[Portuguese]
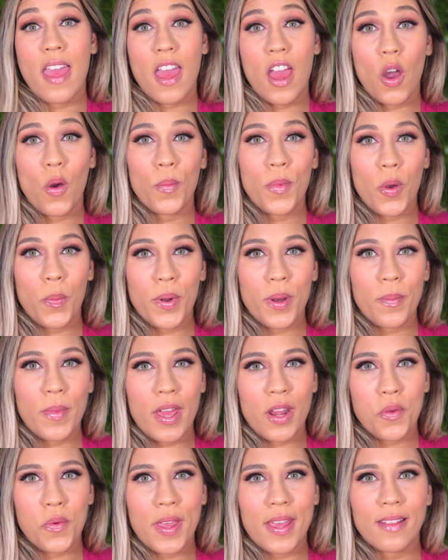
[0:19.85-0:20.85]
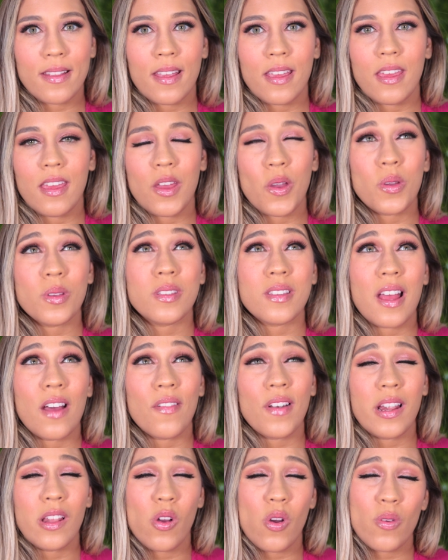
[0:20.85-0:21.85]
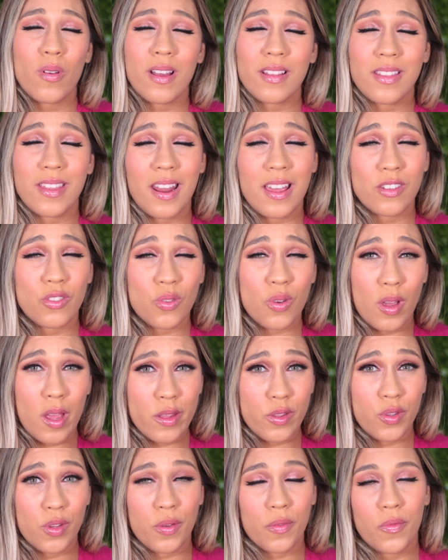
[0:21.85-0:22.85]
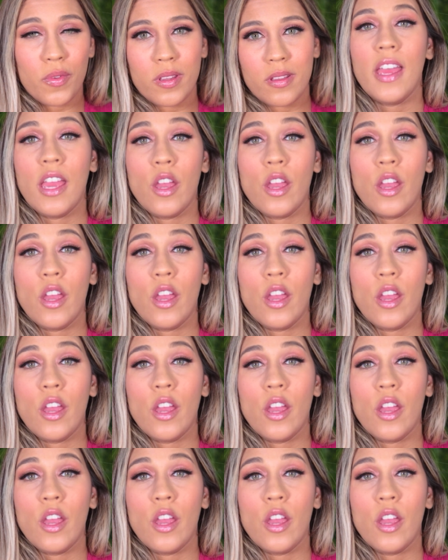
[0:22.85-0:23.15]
É o meu primeiro item e eu estava louca atrás de corretivo.